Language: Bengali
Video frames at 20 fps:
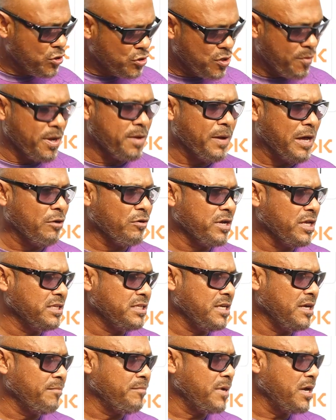সবাই ভালো
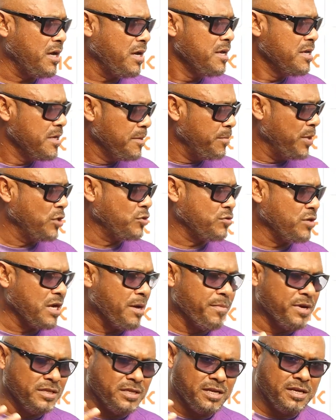খেলছে আমরা বিশেষ করে
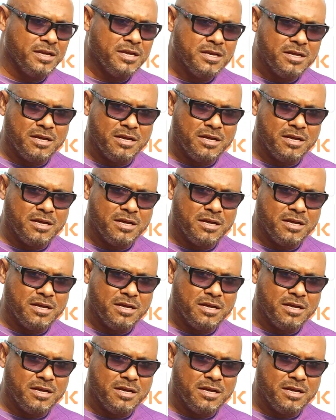আমাদের